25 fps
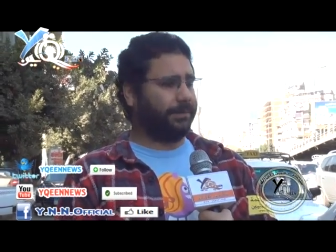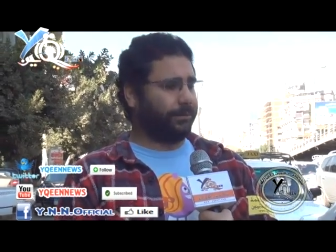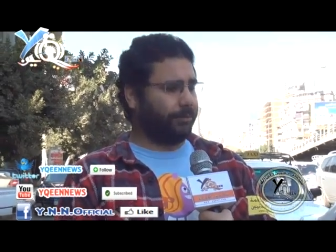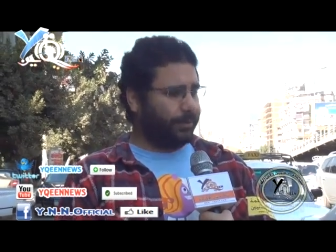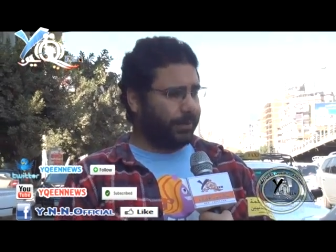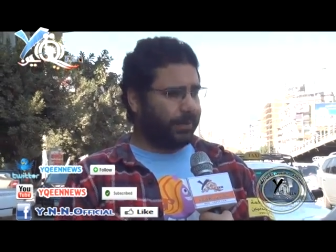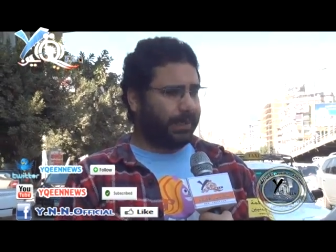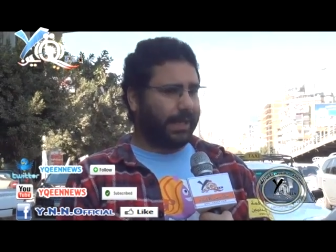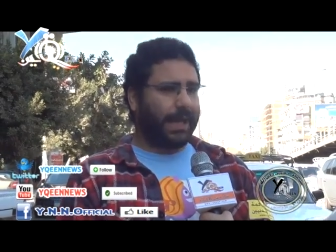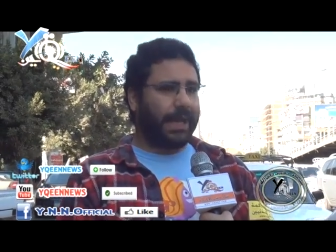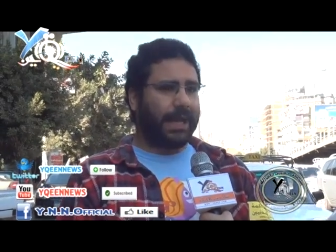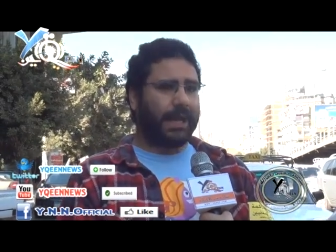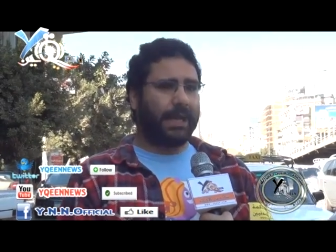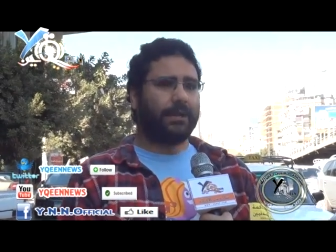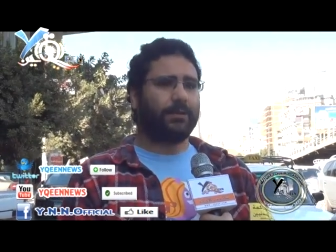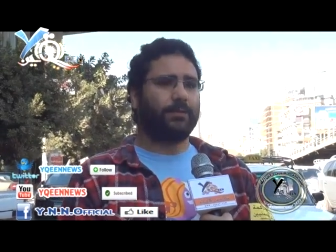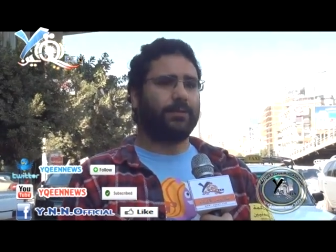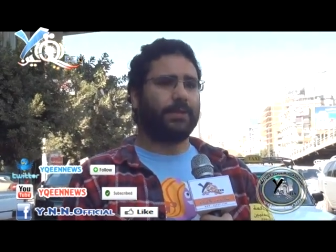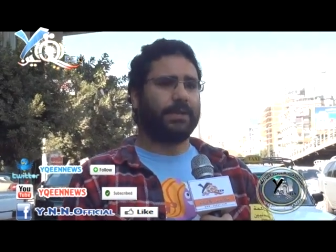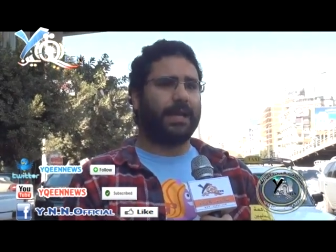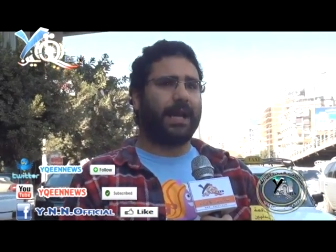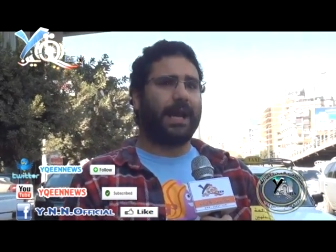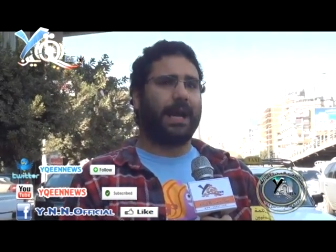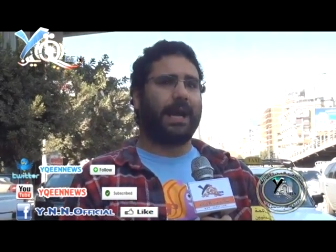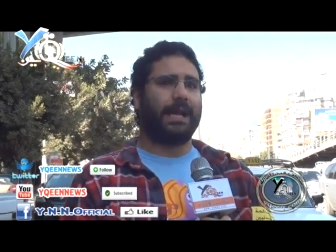بتقول الحق
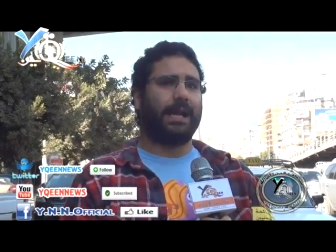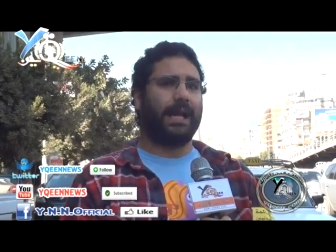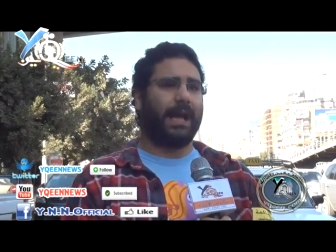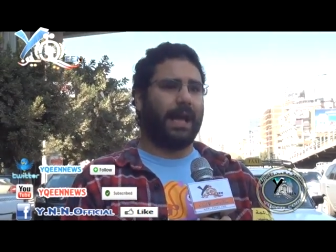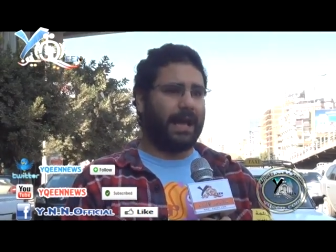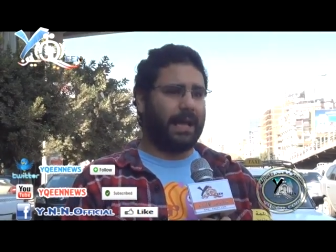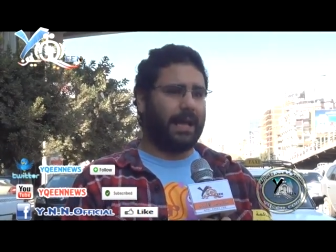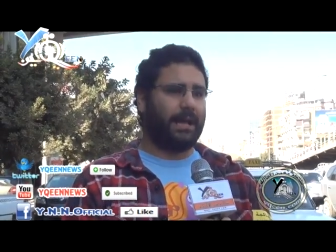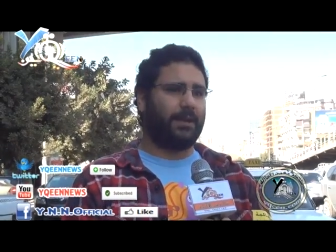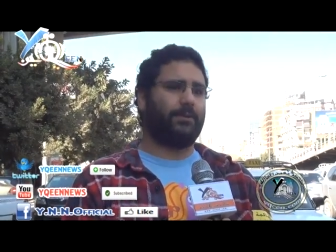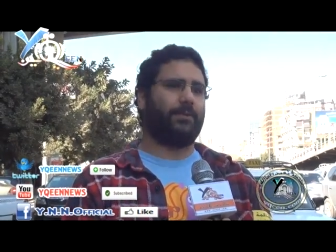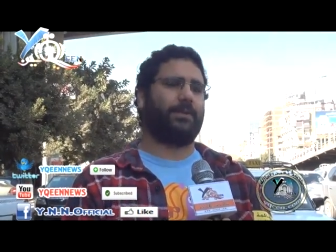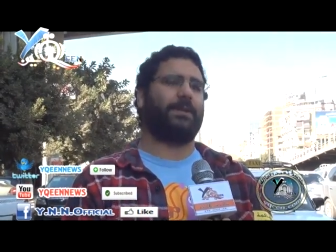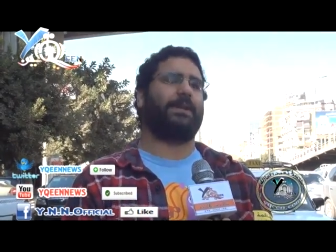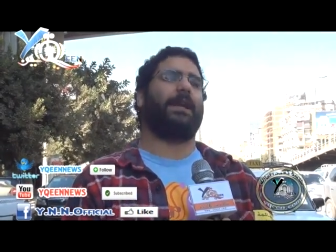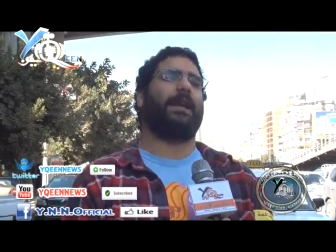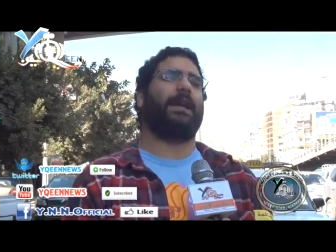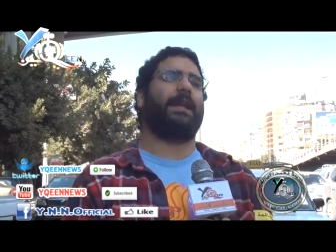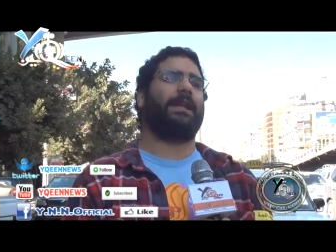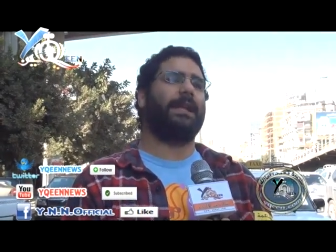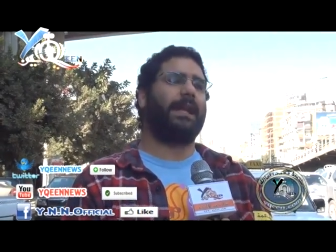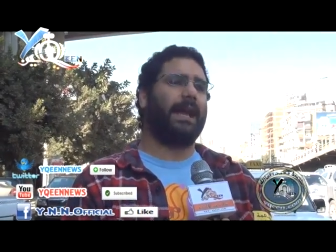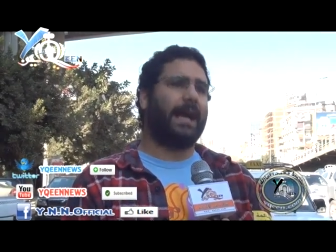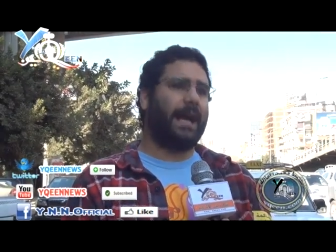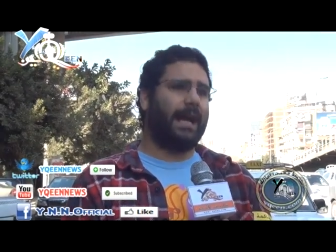وانها على حق
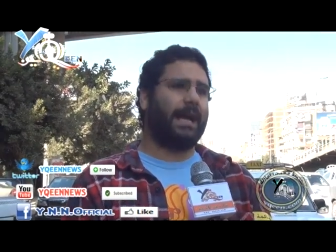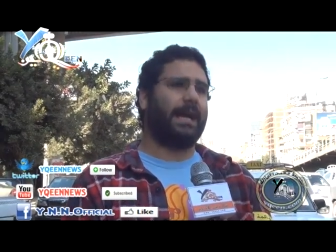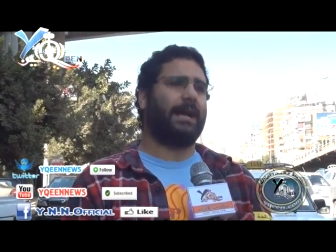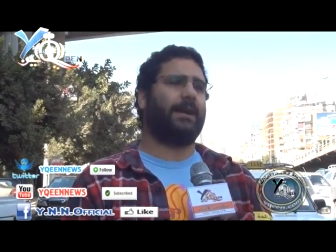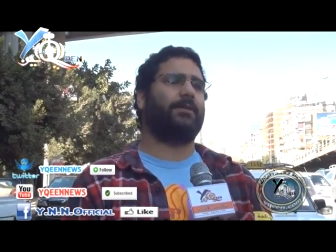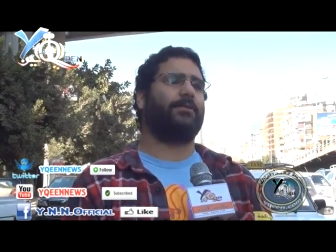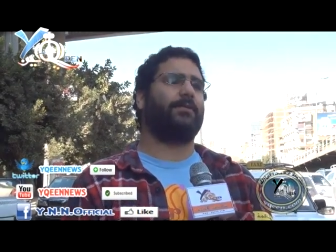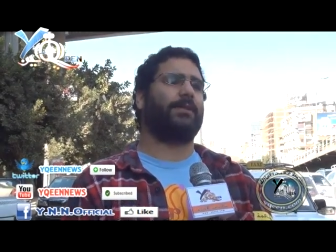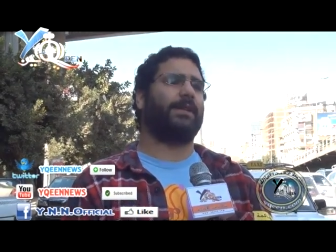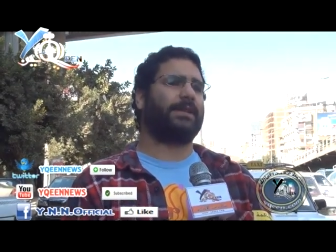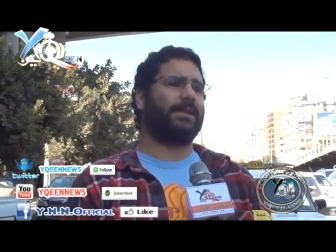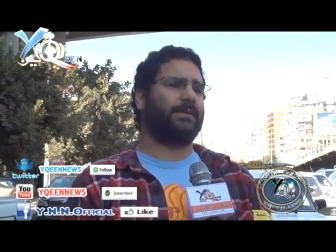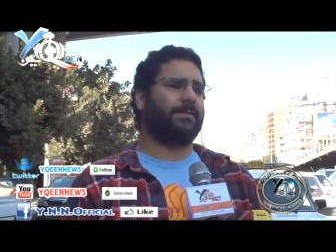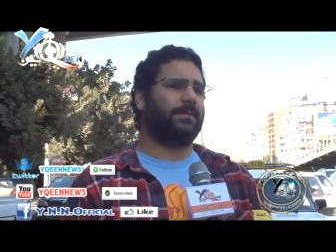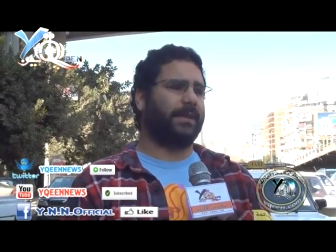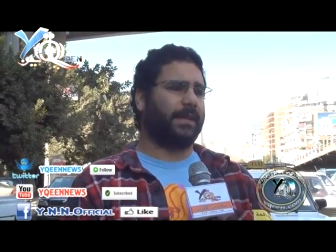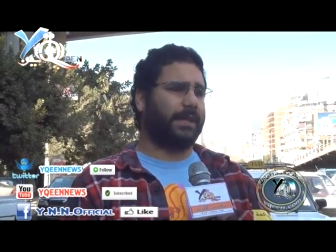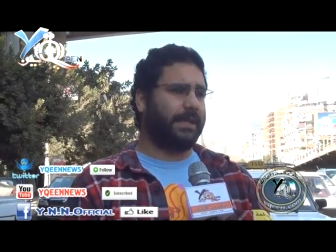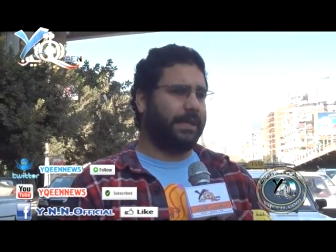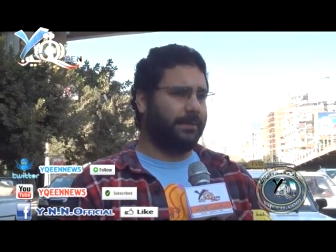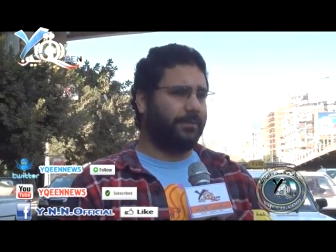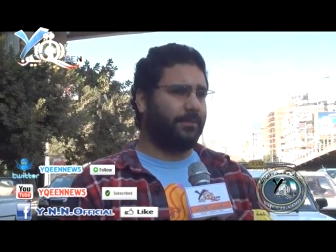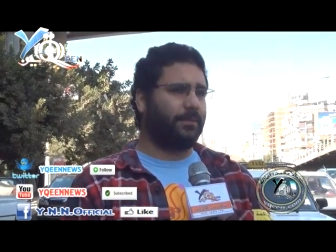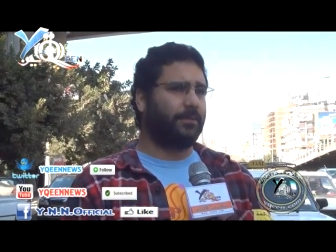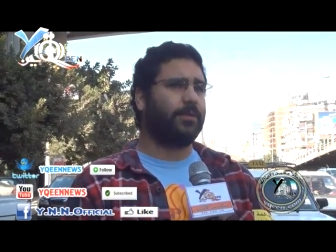وانها ليها حق ولازم
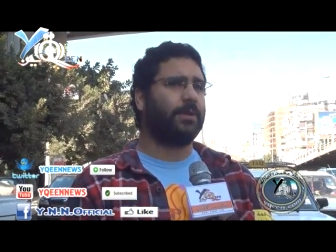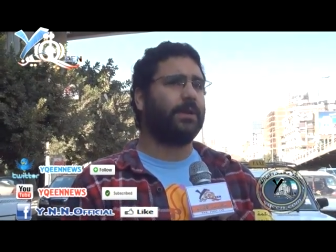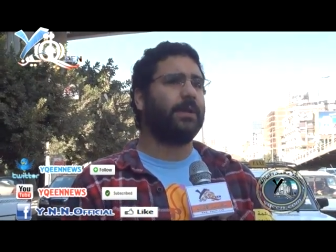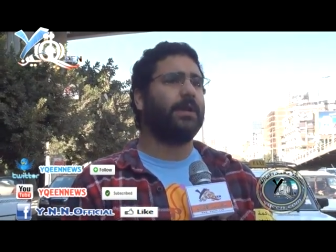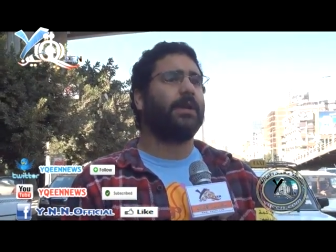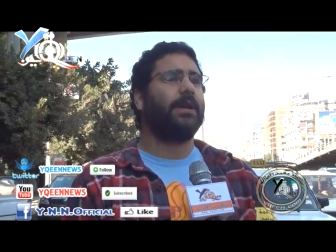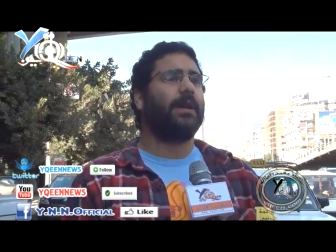نجيبه